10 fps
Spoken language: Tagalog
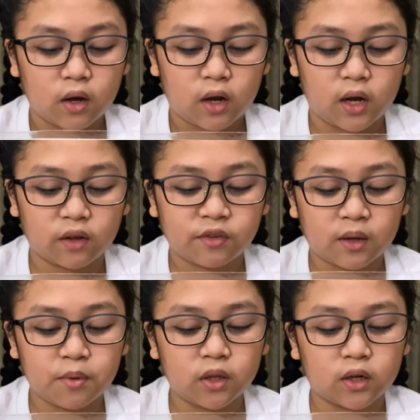Ang
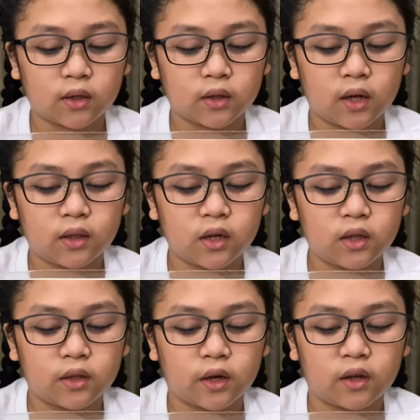sabi ng
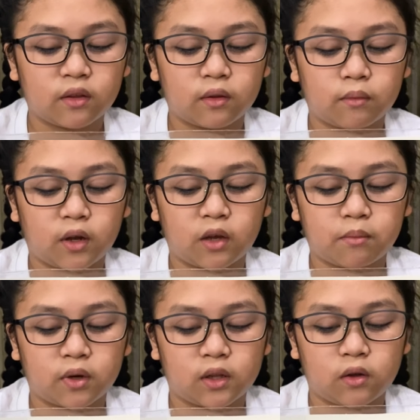nanay niya ay
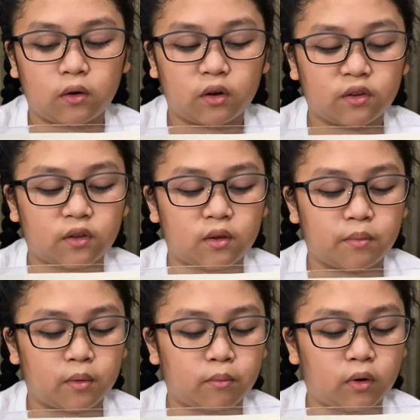maligo si
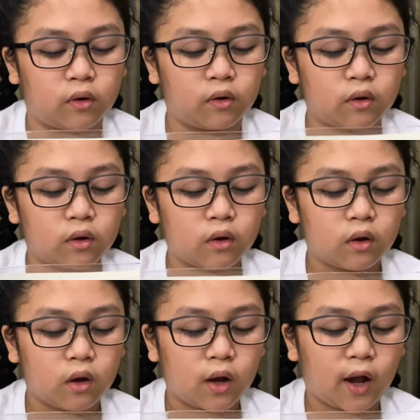Bimbo.
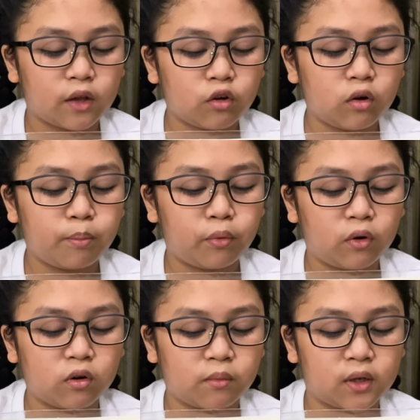Ayoko
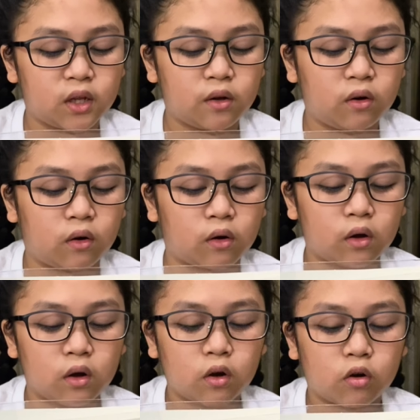pong maligo.
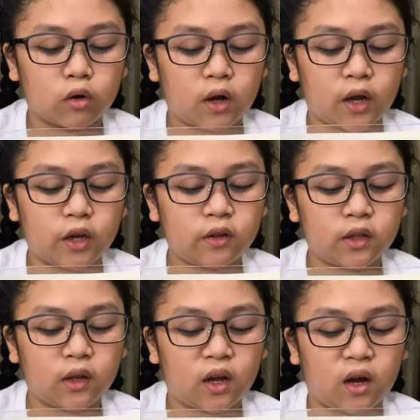Kung ayaw
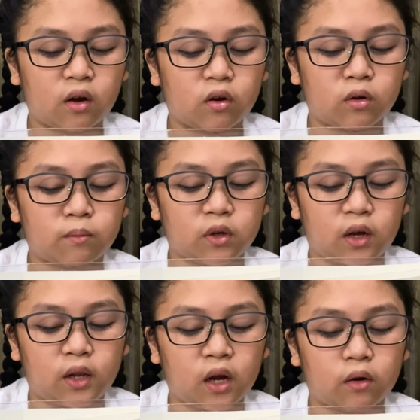nila akong
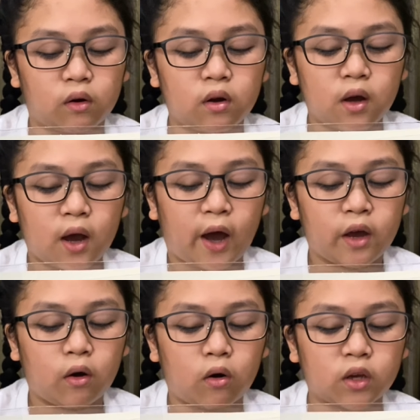kalaro ay
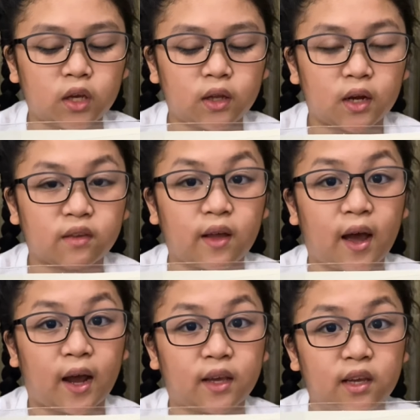okay lang
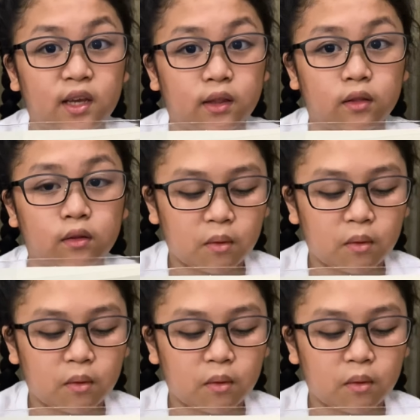sa akin.